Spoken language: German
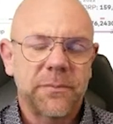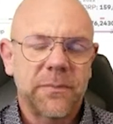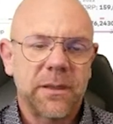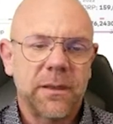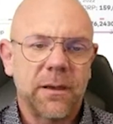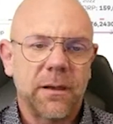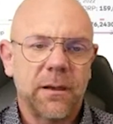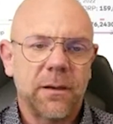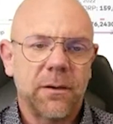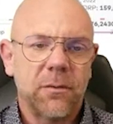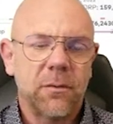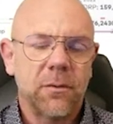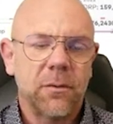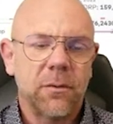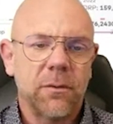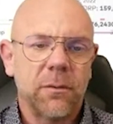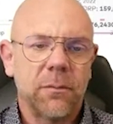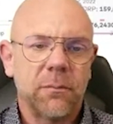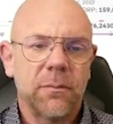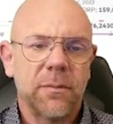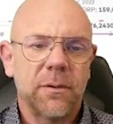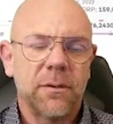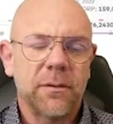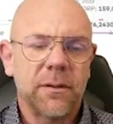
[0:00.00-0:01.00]
Ja,
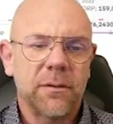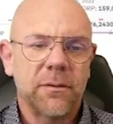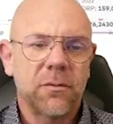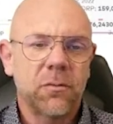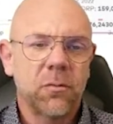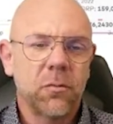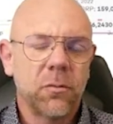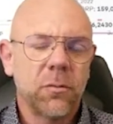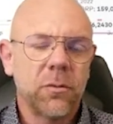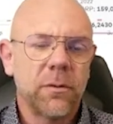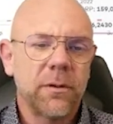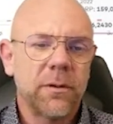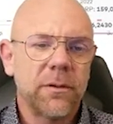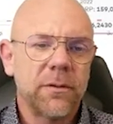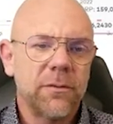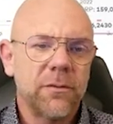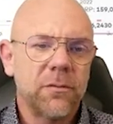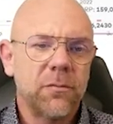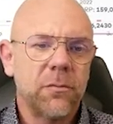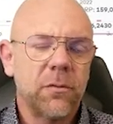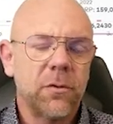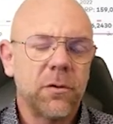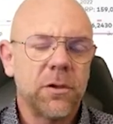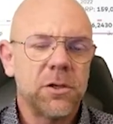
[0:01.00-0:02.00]
ähm, dazu ist
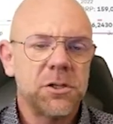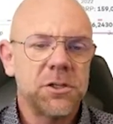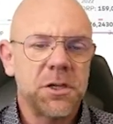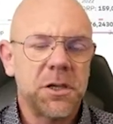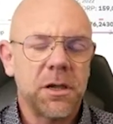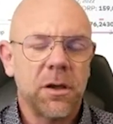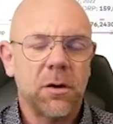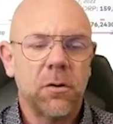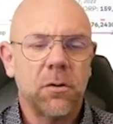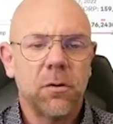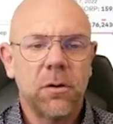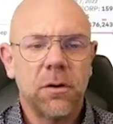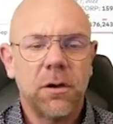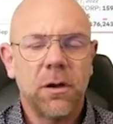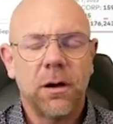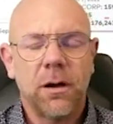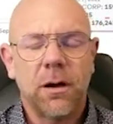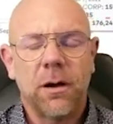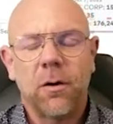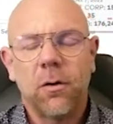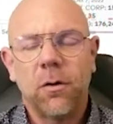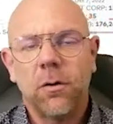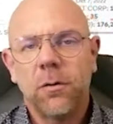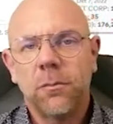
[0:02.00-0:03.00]
es für die
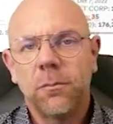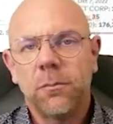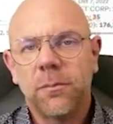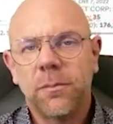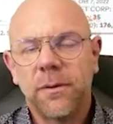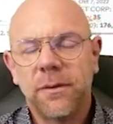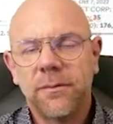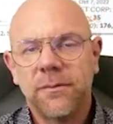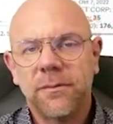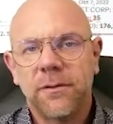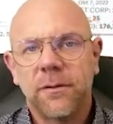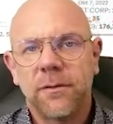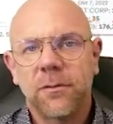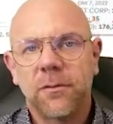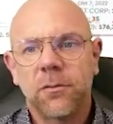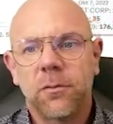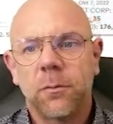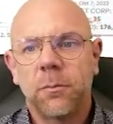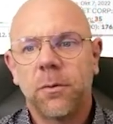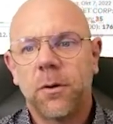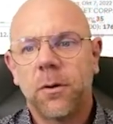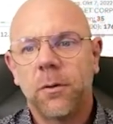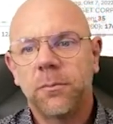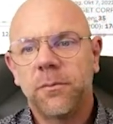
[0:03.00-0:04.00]
Shareholder auch ein bisschen
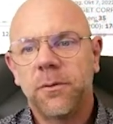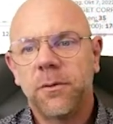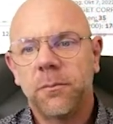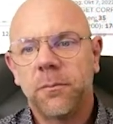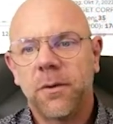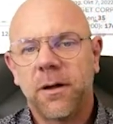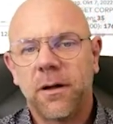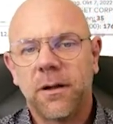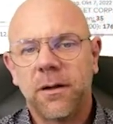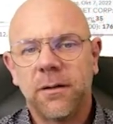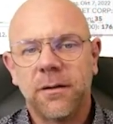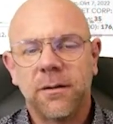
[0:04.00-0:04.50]
suboptimal.